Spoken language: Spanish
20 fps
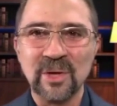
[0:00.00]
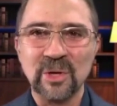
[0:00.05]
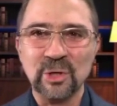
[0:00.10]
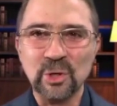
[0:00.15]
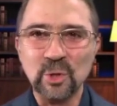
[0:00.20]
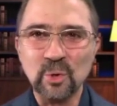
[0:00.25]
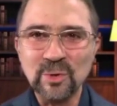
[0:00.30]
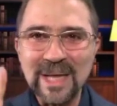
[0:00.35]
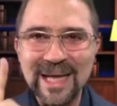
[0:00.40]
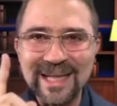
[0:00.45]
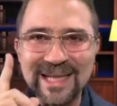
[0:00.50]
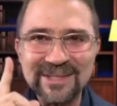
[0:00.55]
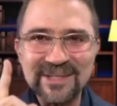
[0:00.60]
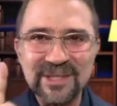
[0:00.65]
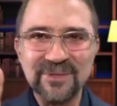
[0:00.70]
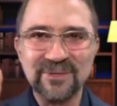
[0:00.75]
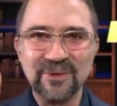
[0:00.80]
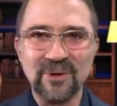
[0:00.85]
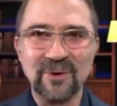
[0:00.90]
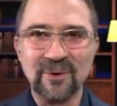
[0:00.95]
Y una
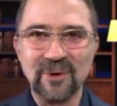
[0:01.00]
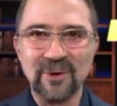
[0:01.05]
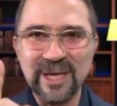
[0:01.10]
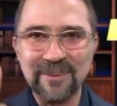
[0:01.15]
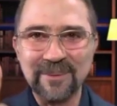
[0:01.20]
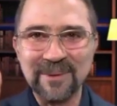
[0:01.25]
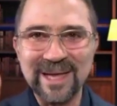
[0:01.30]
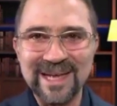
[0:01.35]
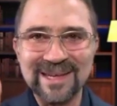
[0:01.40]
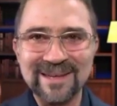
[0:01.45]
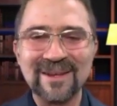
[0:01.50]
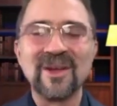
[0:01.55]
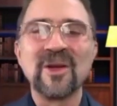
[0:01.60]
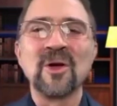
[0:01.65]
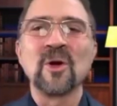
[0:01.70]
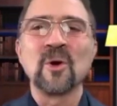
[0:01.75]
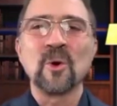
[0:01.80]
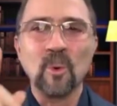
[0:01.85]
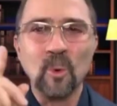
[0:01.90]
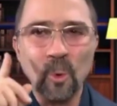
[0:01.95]
decisión, oye bien,
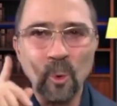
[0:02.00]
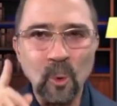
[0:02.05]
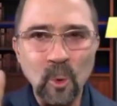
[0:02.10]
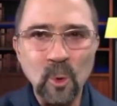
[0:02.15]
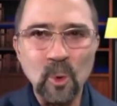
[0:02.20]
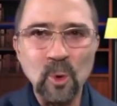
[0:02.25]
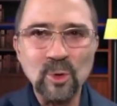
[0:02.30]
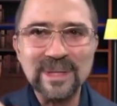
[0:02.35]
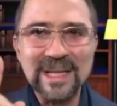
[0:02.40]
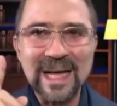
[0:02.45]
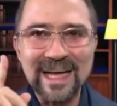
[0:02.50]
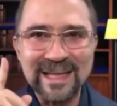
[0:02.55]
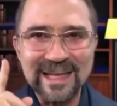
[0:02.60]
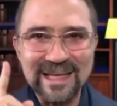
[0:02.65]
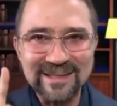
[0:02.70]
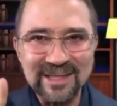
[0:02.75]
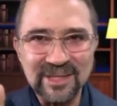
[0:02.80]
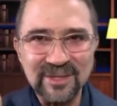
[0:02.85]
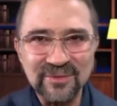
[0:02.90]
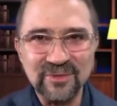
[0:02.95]
una
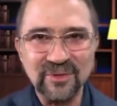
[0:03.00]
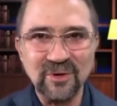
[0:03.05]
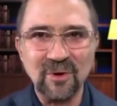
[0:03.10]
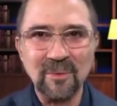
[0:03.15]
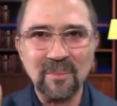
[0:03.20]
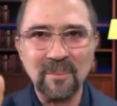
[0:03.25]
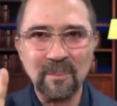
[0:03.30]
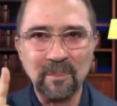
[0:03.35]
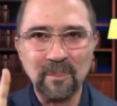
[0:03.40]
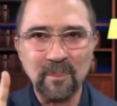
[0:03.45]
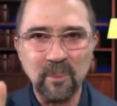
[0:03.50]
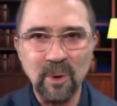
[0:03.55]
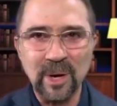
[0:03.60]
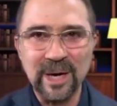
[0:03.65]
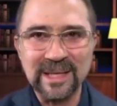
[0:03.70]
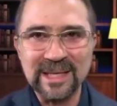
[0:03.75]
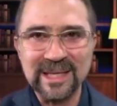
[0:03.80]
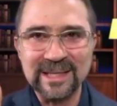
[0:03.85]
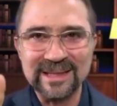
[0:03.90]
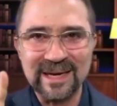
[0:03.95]
decisión
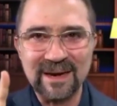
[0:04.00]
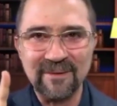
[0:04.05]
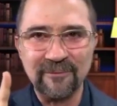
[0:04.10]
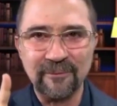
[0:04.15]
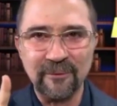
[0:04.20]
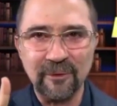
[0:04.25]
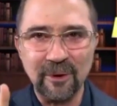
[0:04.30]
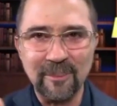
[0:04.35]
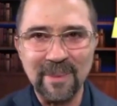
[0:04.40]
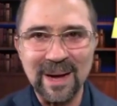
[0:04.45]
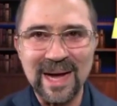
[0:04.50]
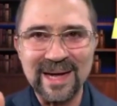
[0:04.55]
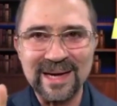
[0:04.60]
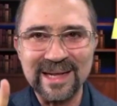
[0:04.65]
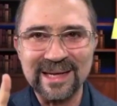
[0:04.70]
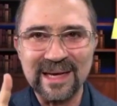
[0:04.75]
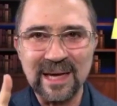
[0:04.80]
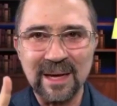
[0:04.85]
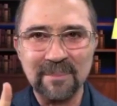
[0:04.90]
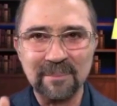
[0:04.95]
puede transformar
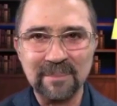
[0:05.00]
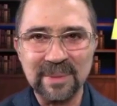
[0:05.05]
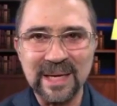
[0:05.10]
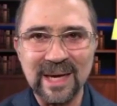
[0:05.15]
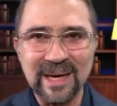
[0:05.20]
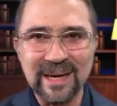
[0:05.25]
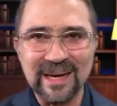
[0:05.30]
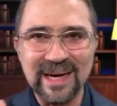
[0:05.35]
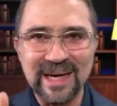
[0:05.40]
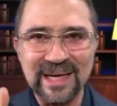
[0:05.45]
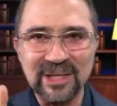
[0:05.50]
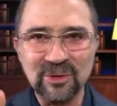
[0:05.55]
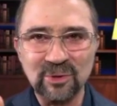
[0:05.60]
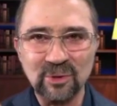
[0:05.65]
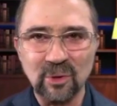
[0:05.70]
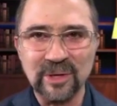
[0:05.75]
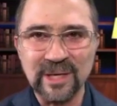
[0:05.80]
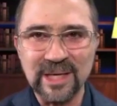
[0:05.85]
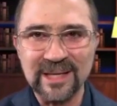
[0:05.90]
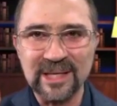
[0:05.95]
y cambiar la
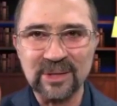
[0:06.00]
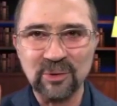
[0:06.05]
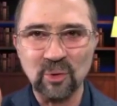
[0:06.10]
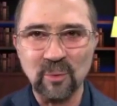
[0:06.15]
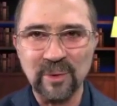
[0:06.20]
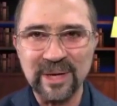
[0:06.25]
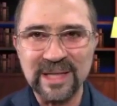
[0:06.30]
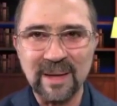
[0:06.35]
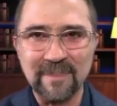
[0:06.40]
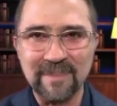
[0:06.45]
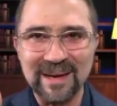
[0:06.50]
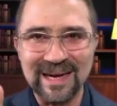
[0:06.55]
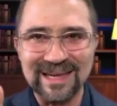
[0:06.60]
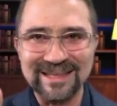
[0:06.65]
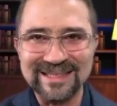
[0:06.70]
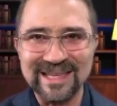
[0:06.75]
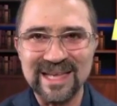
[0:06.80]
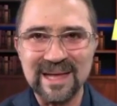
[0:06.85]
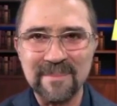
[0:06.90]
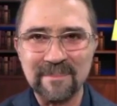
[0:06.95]
historia de tu vida
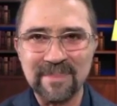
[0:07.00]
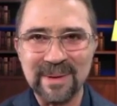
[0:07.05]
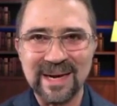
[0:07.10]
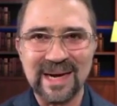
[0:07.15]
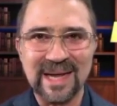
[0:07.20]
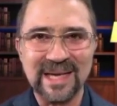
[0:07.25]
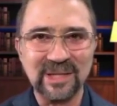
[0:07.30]
para siempre,